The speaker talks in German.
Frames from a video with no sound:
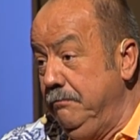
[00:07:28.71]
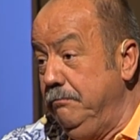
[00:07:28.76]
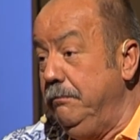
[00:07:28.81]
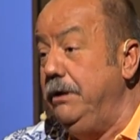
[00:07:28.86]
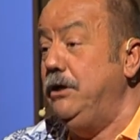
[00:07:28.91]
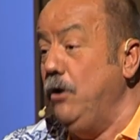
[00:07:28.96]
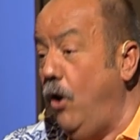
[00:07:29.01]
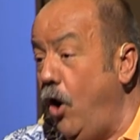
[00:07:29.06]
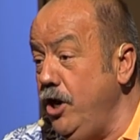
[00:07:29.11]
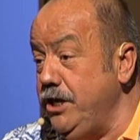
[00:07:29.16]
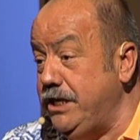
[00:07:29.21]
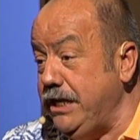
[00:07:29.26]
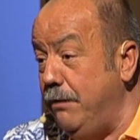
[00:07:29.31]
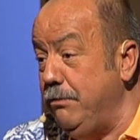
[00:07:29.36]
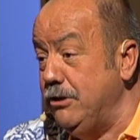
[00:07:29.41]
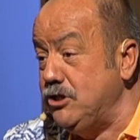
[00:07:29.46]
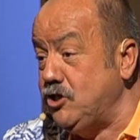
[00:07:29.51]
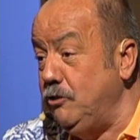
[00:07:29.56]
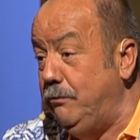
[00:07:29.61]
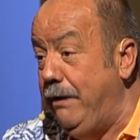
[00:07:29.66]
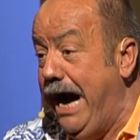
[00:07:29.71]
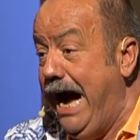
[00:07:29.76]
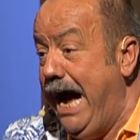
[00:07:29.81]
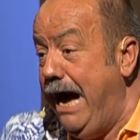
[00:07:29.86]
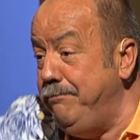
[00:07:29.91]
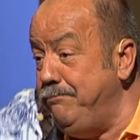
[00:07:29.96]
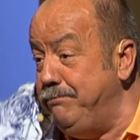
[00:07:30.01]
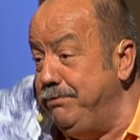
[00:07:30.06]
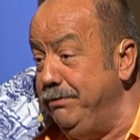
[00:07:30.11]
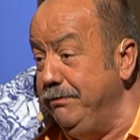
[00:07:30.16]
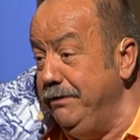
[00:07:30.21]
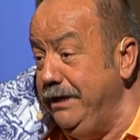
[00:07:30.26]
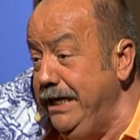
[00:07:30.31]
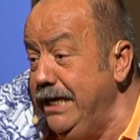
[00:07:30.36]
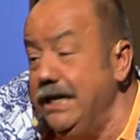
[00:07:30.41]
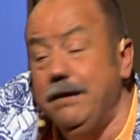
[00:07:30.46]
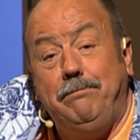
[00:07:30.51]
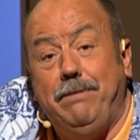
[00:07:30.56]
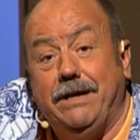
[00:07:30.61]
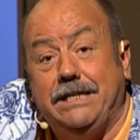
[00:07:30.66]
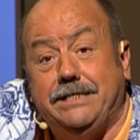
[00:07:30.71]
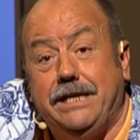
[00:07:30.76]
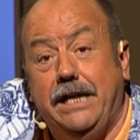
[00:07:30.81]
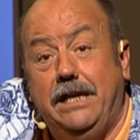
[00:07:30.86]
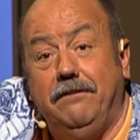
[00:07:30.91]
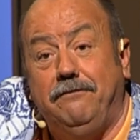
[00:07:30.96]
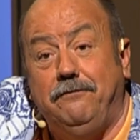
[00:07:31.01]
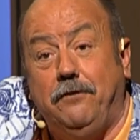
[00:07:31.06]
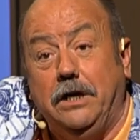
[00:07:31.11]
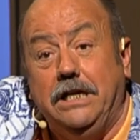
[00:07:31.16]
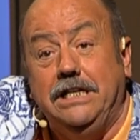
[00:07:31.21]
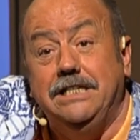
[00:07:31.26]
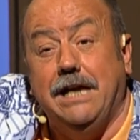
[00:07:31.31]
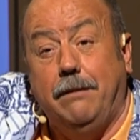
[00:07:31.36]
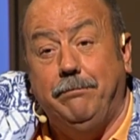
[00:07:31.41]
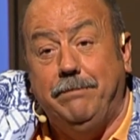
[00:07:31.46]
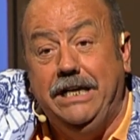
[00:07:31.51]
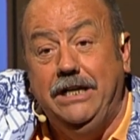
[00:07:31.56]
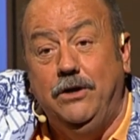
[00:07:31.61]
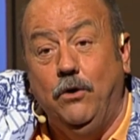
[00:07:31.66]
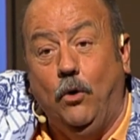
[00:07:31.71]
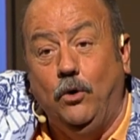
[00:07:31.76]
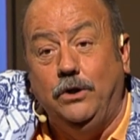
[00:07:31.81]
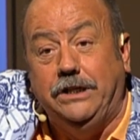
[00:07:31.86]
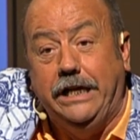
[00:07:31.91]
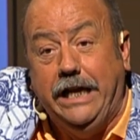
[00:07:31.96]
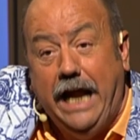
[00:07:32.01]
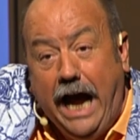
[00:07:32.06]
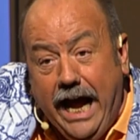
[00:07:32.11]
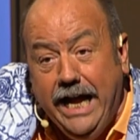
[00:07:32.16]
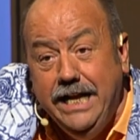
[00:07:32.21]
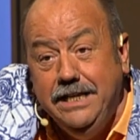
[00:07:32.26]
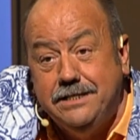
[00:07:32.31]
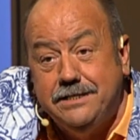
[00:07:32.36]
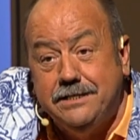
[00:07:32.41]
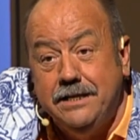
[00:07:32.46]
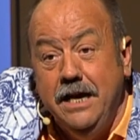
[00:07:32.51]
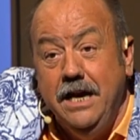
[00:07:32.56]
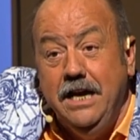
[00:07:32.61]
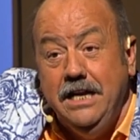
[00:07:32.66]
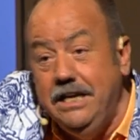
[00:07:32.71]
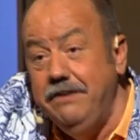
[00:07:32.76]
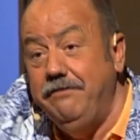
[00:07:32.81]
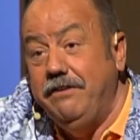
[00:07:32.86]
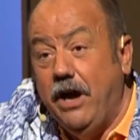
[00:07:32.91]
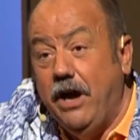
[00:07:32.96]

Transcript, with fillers: mit euch aber schon mal ab in eine Parzelle von die Sabine und den Heinz, die